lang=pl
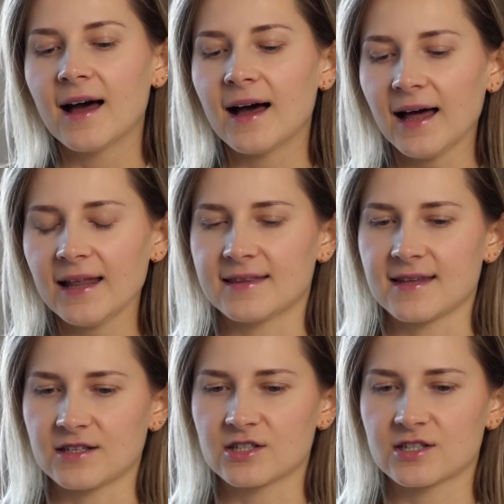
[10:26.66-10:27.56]
ale
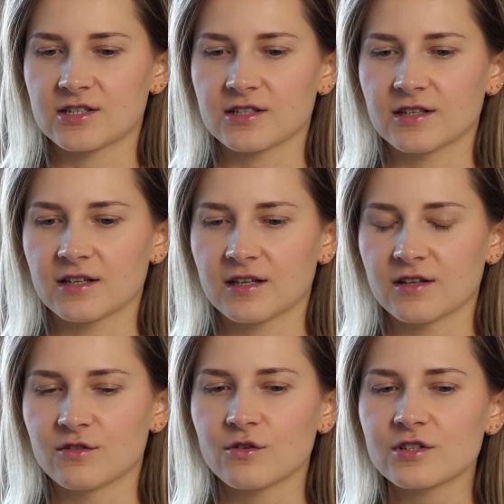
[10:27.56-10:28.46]
też
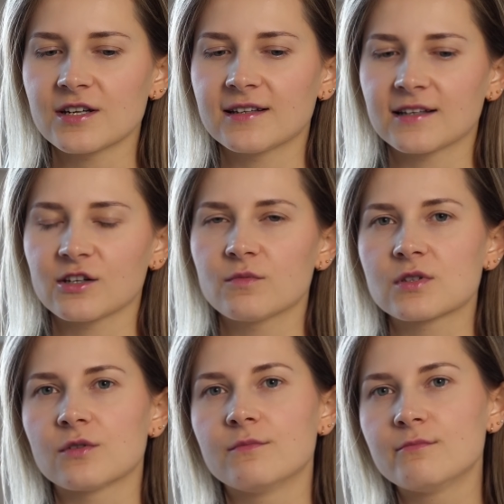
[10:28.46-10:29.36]
noszę je dlatego, bo
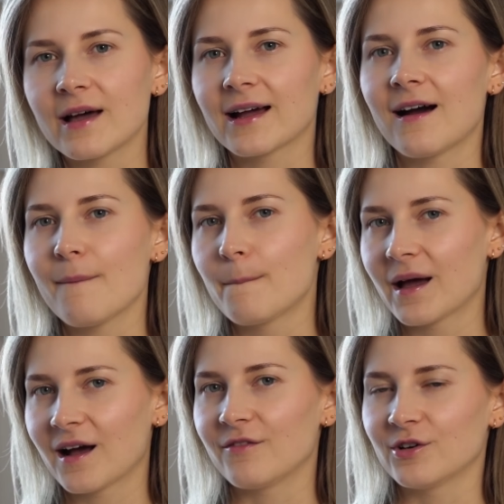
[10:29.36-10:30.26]
są mega,
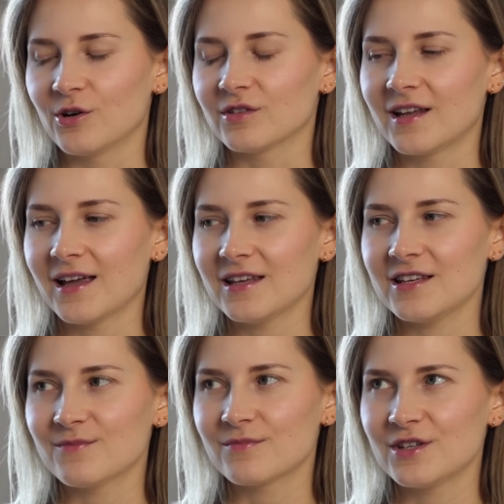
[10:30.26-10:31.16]
mega wygodne
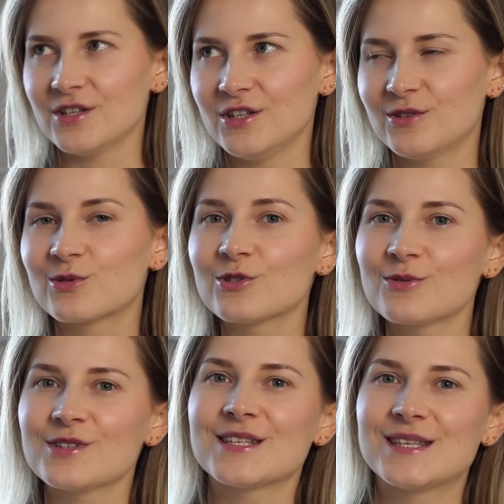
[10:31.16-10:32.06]
i trudno
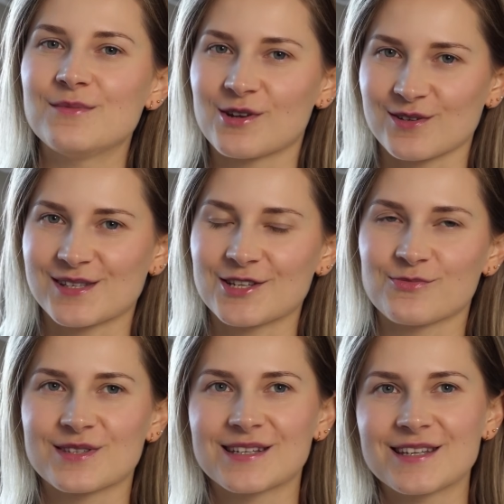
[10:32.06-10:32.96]
mi się z nimi rozstać,
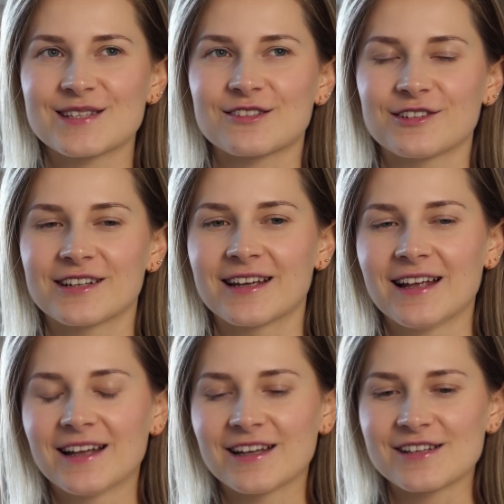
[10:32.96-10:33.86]
bo z jednej strony
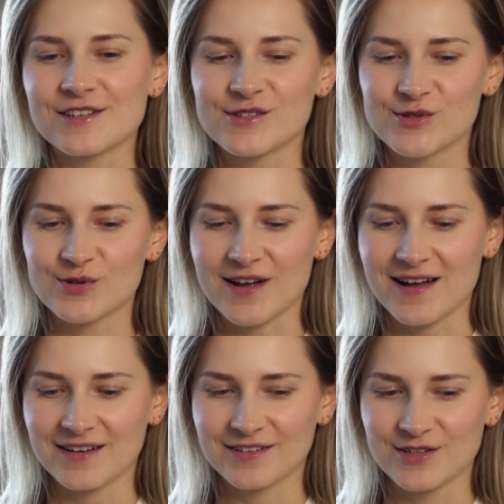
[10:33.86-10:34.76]
e,
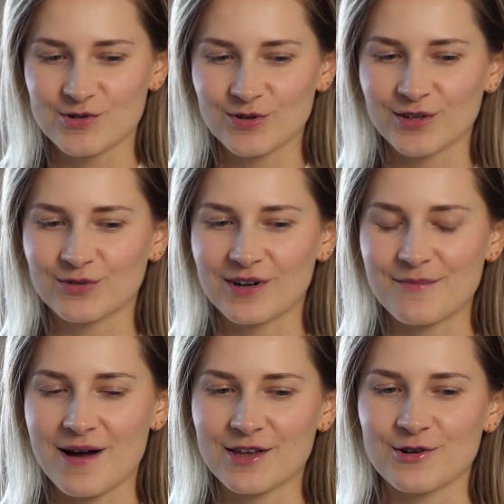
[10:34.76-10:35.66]
dziura, e, dziury, które
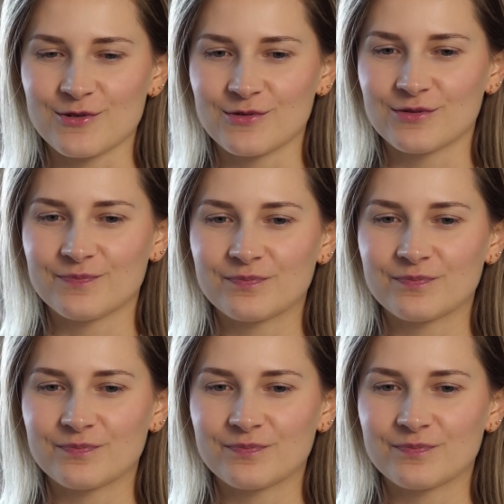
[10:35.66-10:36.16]
mają